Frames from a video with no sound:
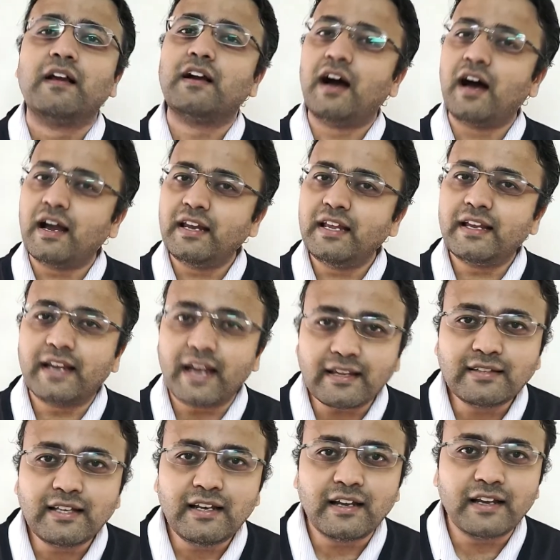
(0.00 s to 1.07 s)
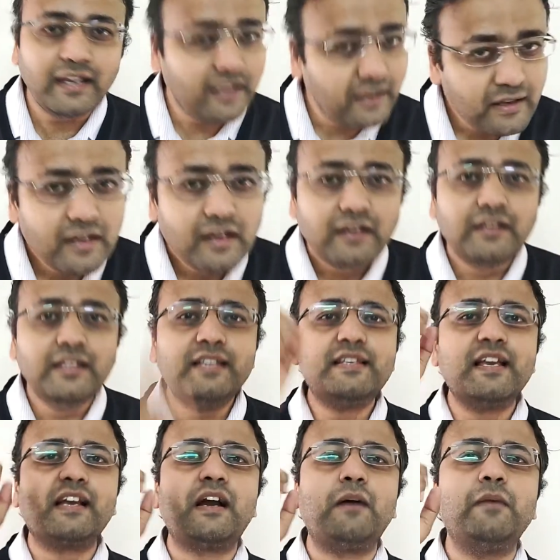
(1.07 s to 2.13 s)
कहानी कैसी लगी
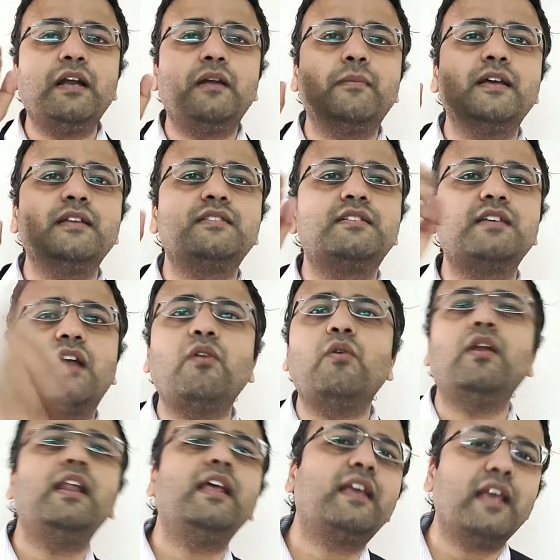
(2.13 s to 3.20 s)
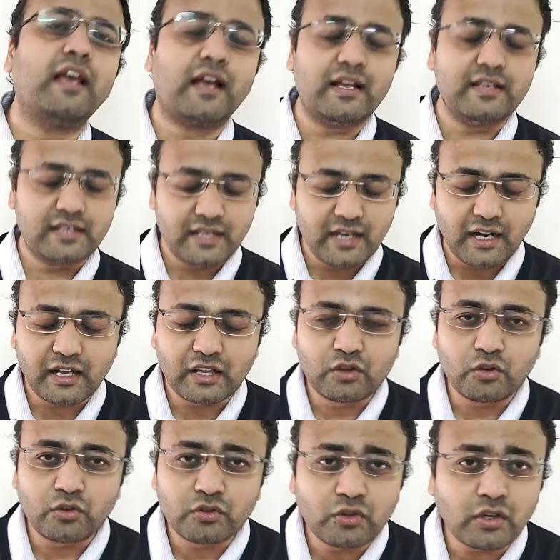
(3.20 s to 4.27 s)
नीचे कमेंट में जरूर लिखिएगा जी हाँ
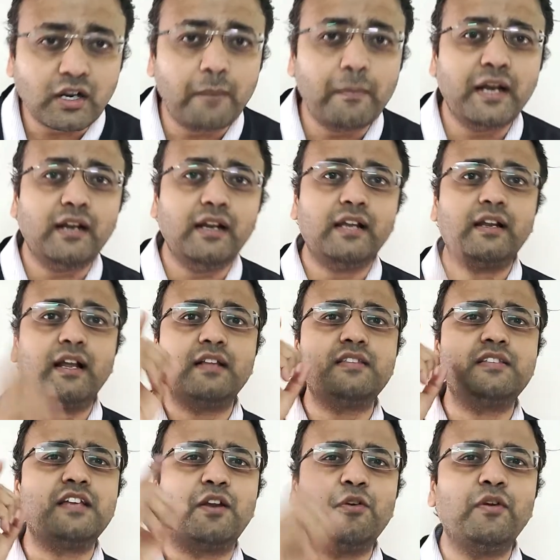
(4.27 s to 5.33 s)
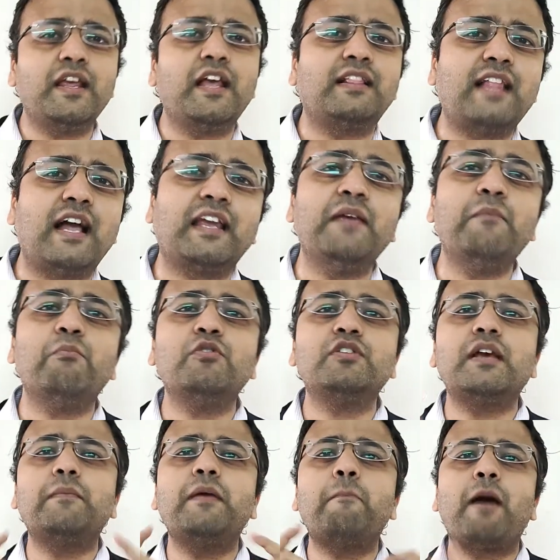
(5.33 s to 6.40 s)
दोस्तों कमेंट लिखना जरूरी है ताकि
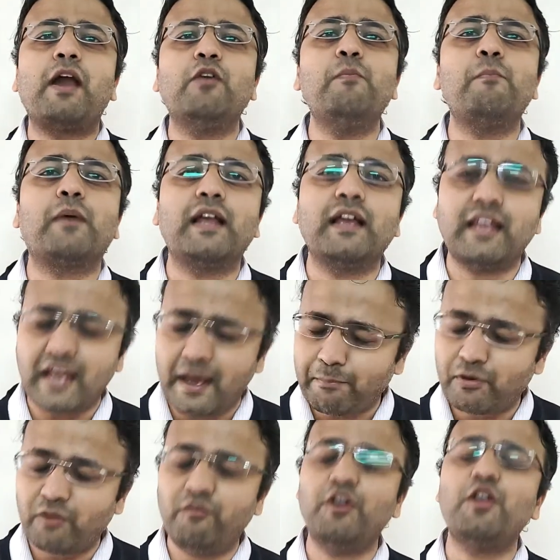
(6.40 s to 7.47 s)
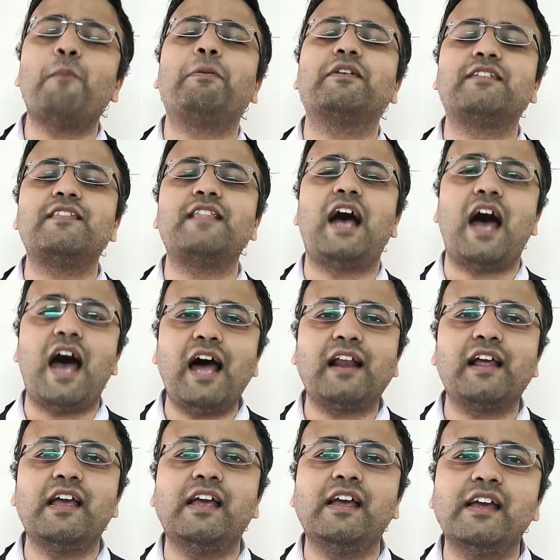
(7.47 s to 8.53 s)
मुझे भी मालूम पड़े कि आपको वीडियो पसंद आ
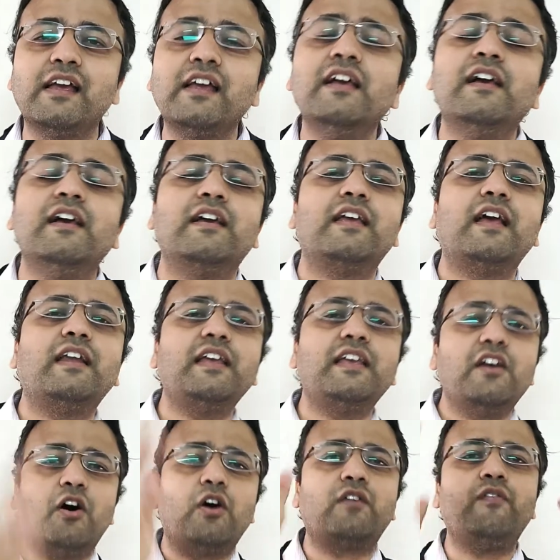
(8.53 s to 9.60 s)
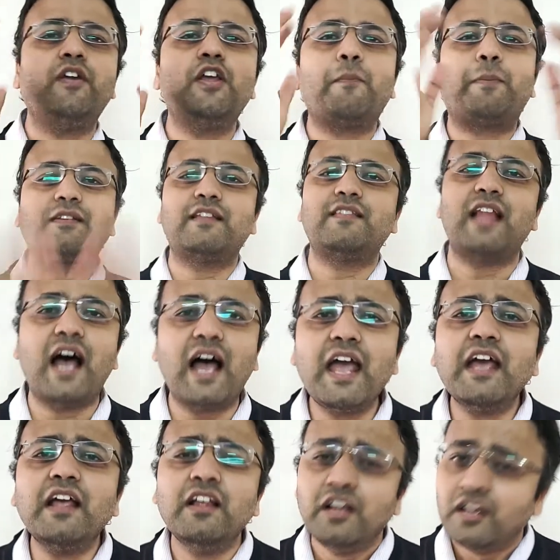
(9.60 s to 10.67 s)
रहे हैं या नहीं और वीडियो पसंद
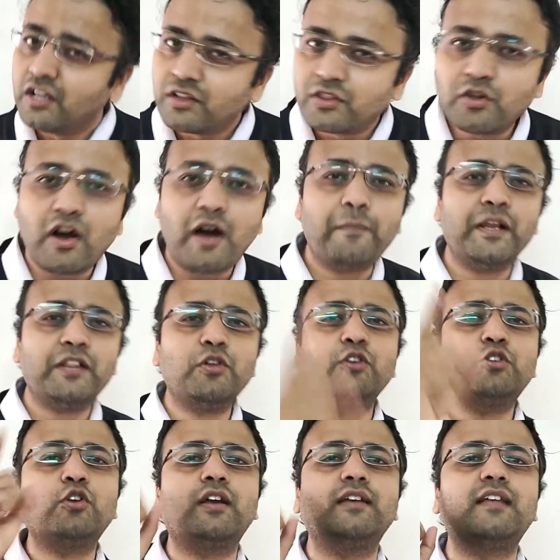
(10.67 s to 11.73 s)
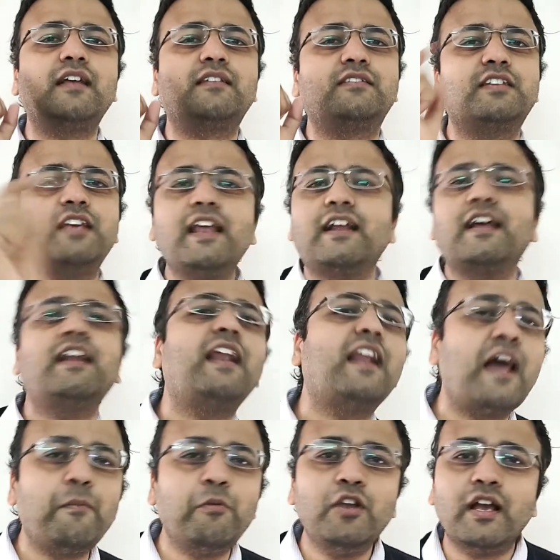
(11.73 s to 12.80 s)
आए तो अपने दोस्तों के साथ शेयर करना
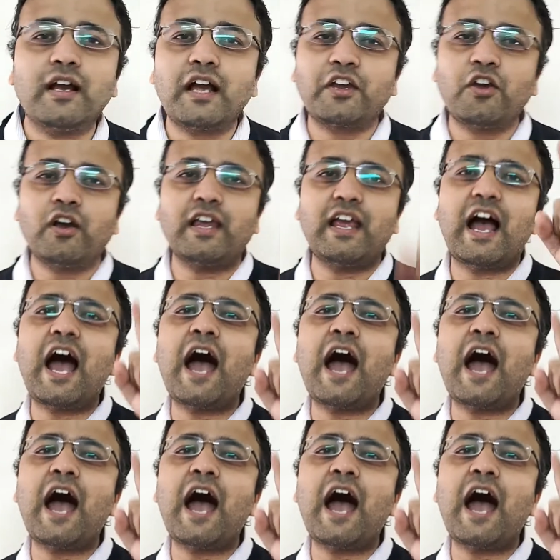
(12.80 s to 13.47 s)
ना भूलिएगा क्योंकि